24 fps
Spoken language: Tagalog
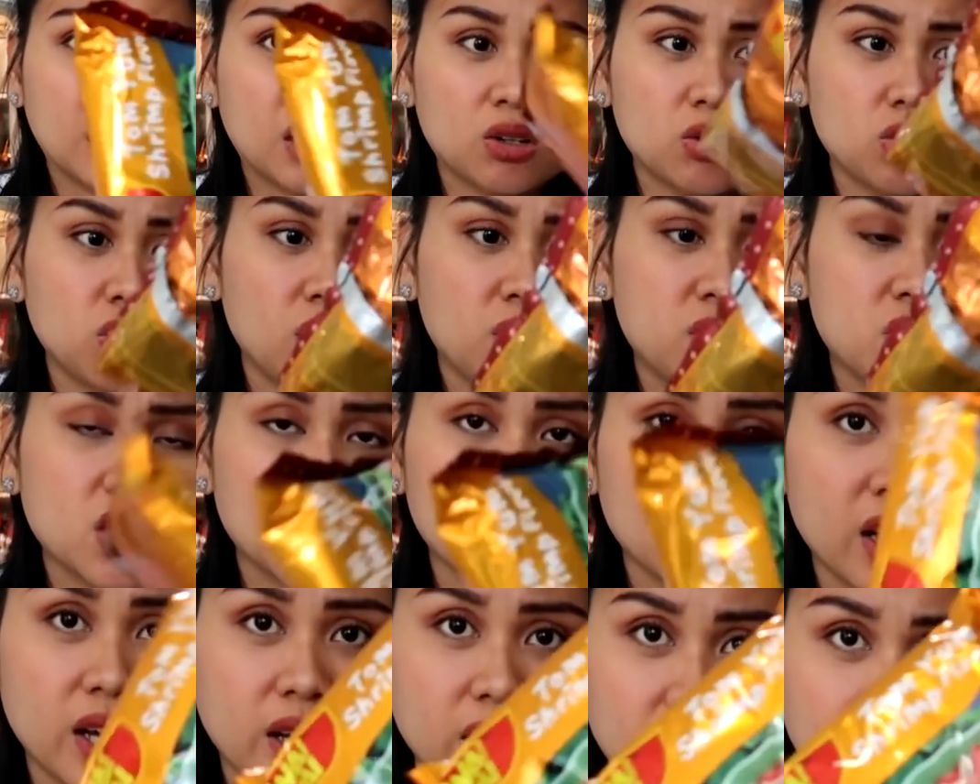eh. Aram na ito
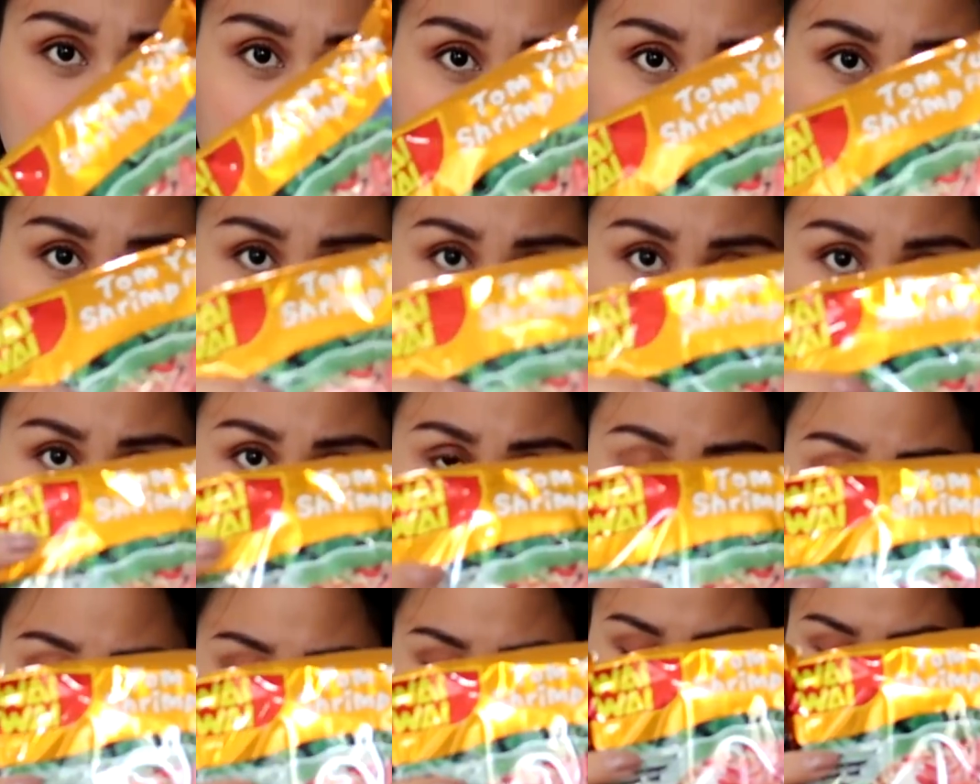like some
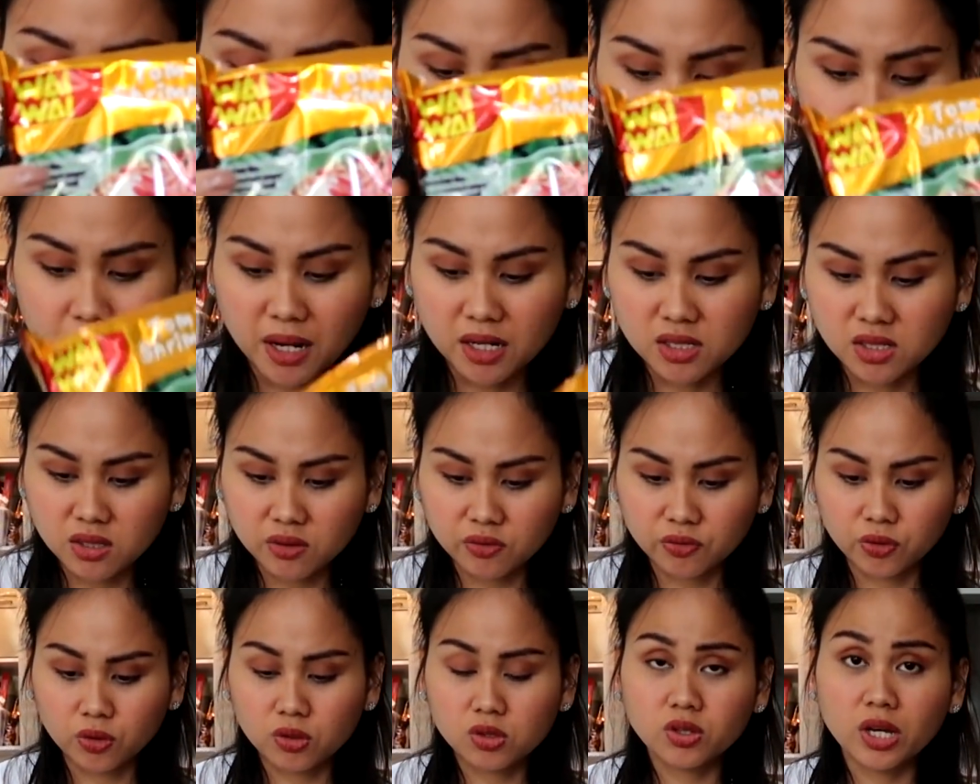spicy
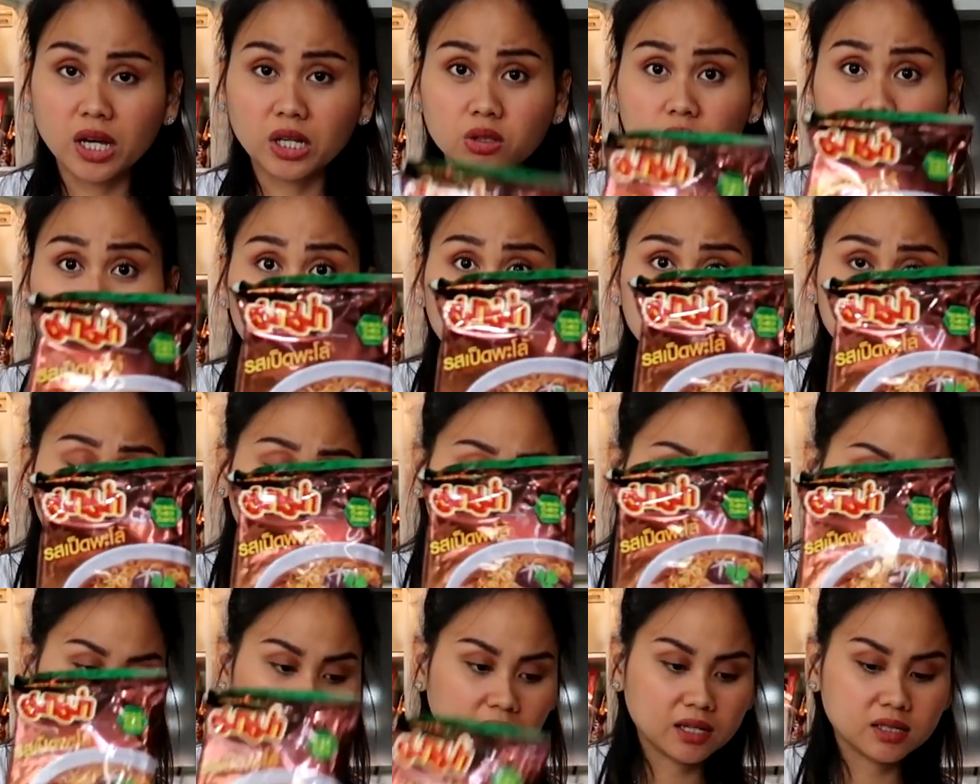food. So, ito na yung
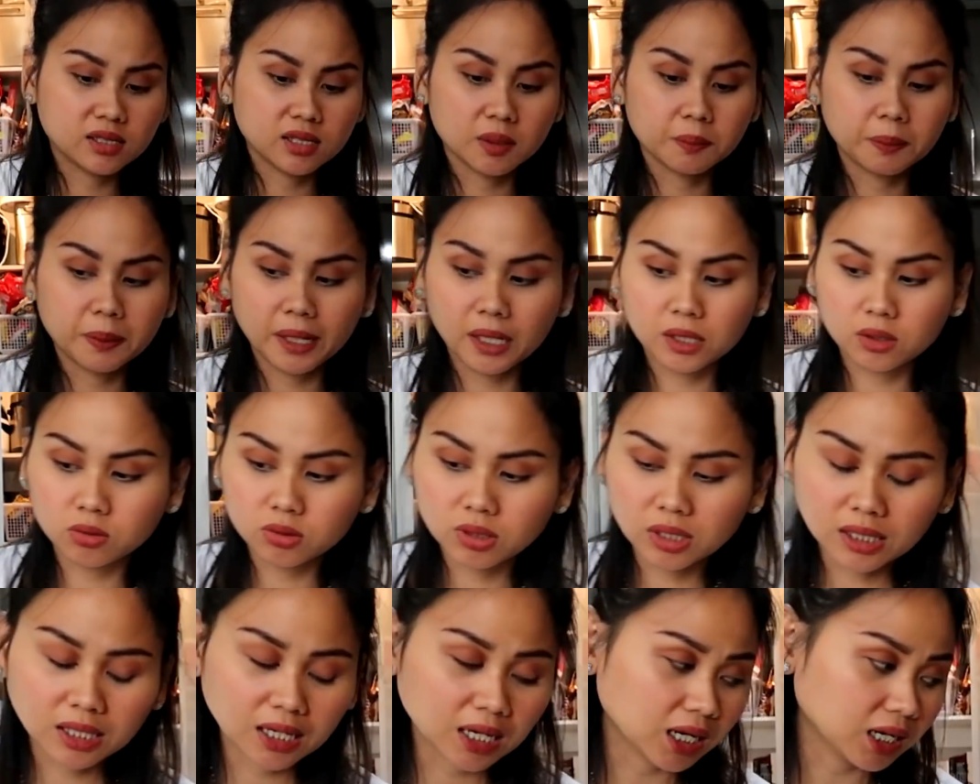sa kanya. I-separate
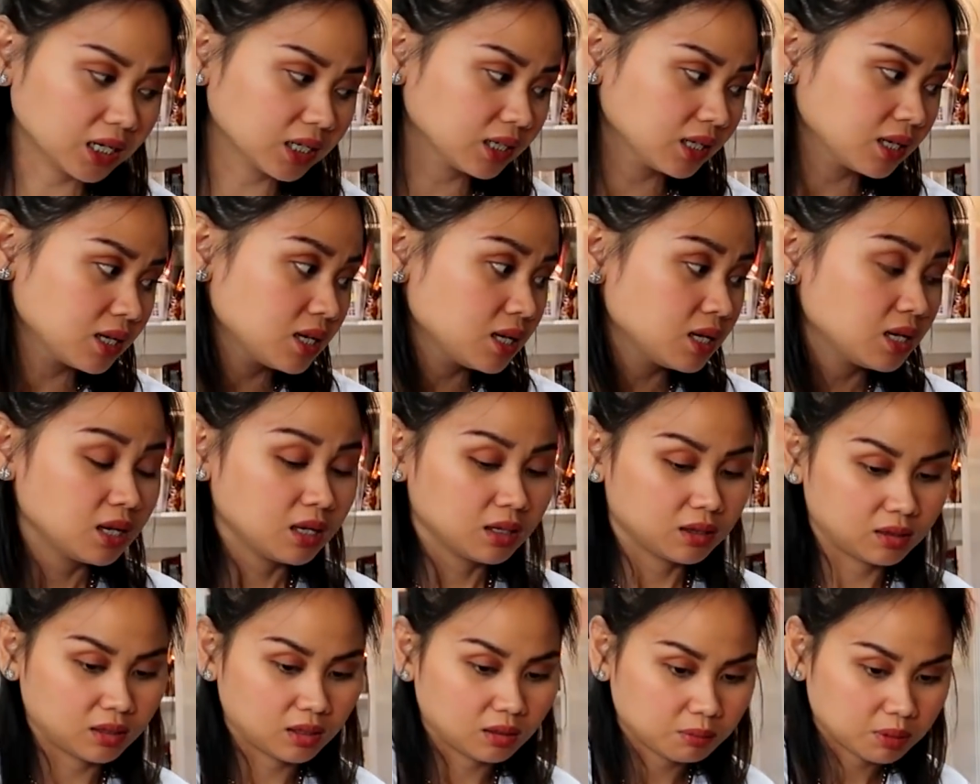na lang.
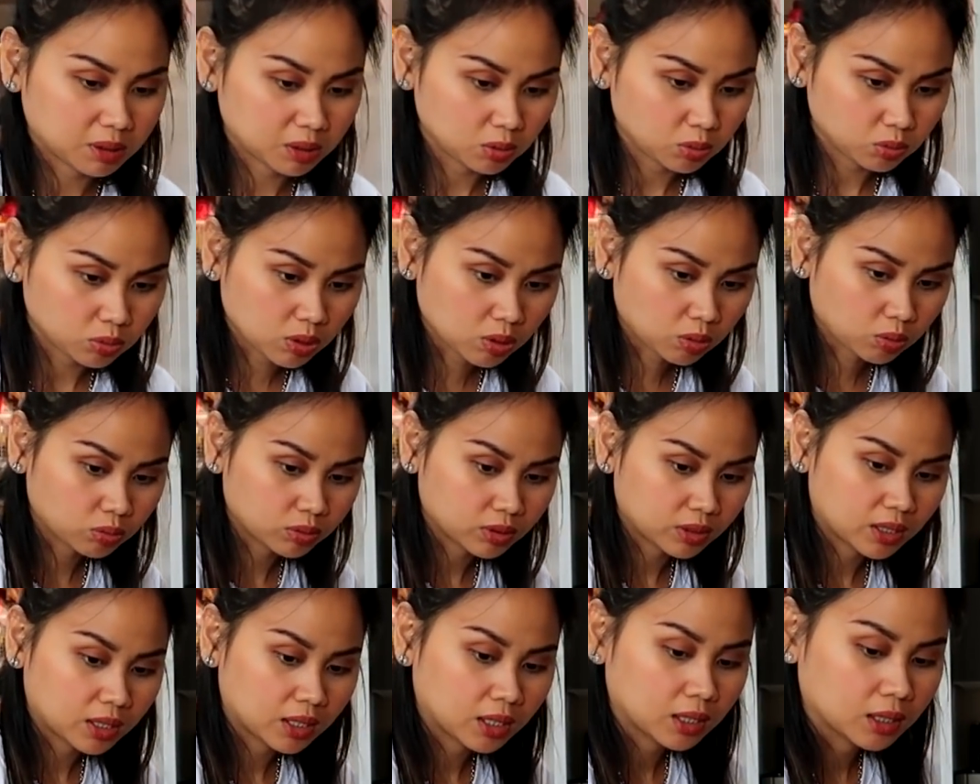Then, magluto
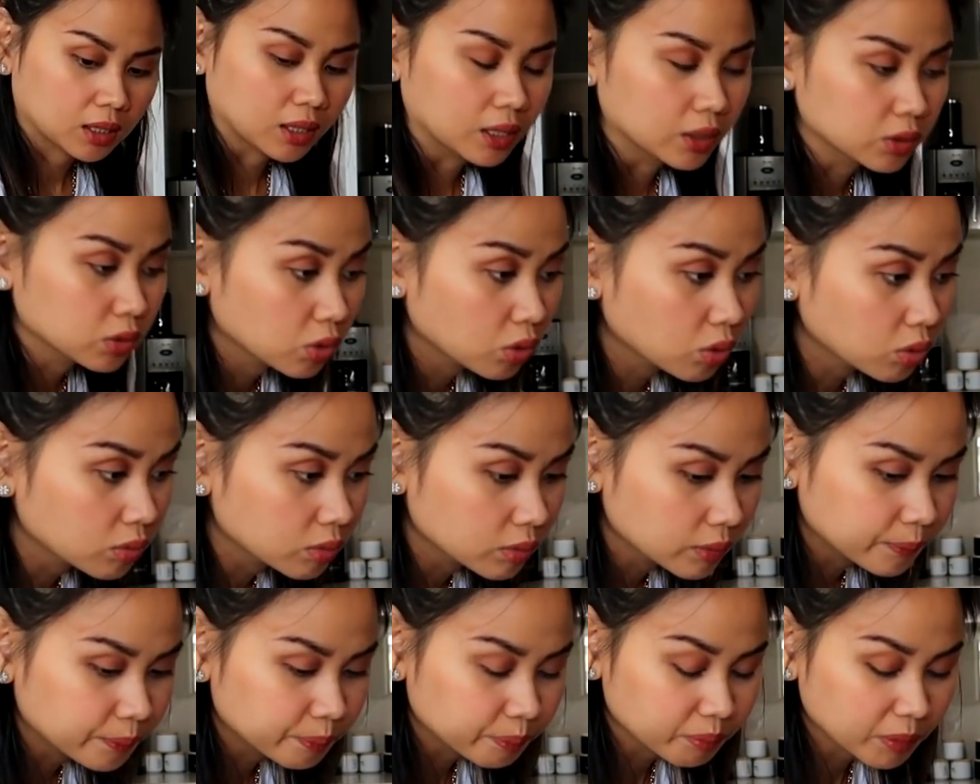ako ng, ano,
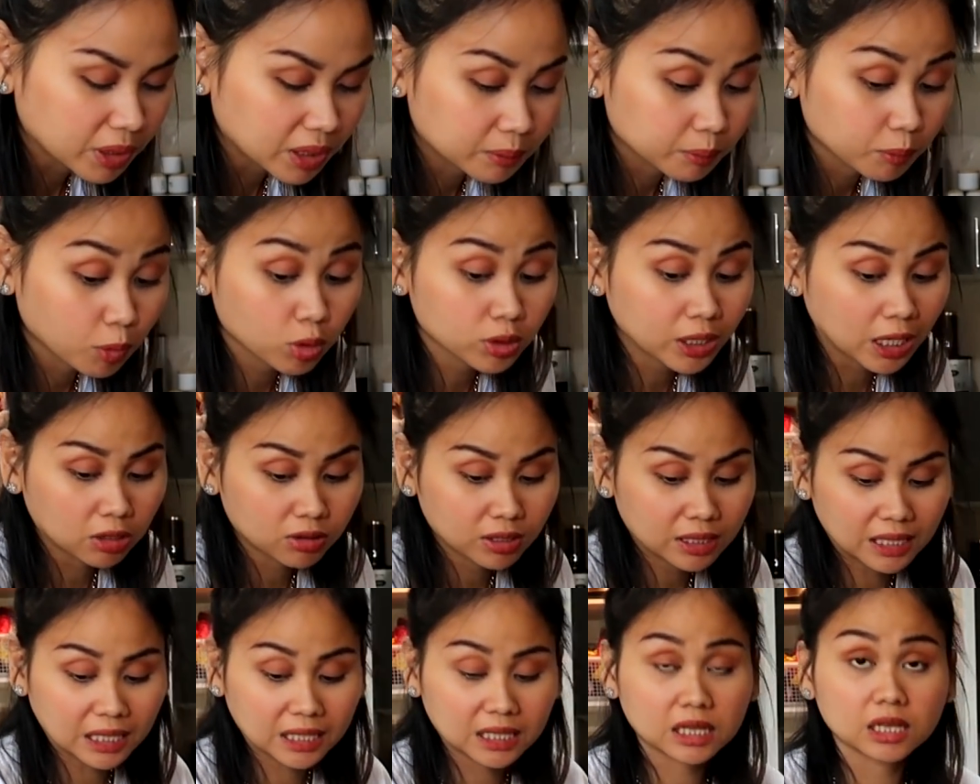nag-bowl
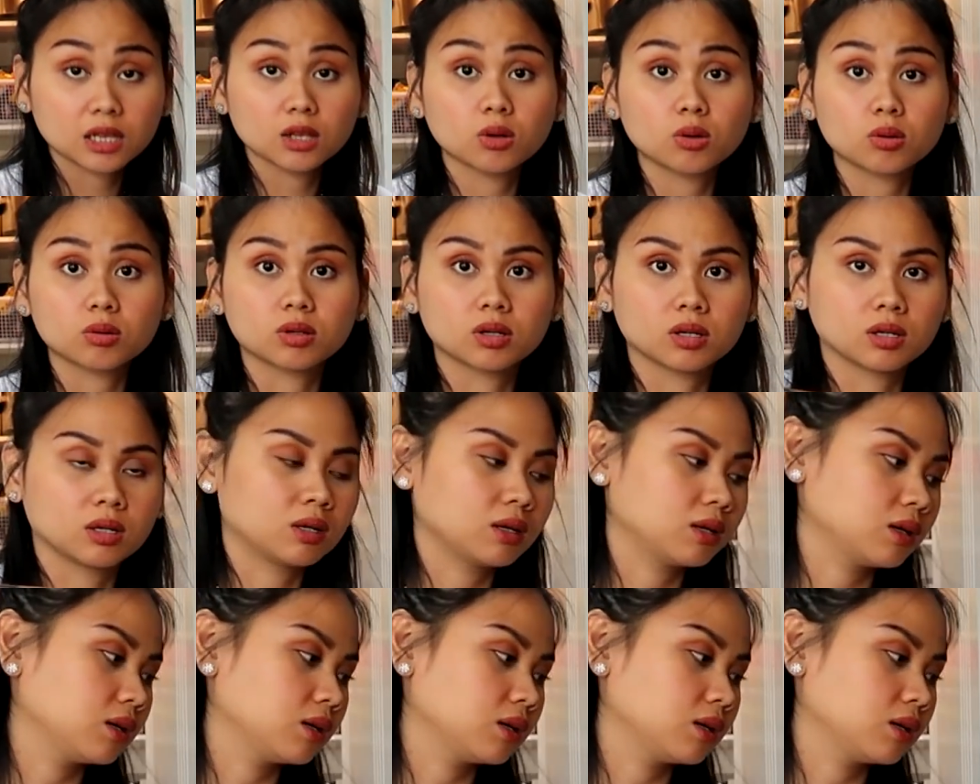ng itlog.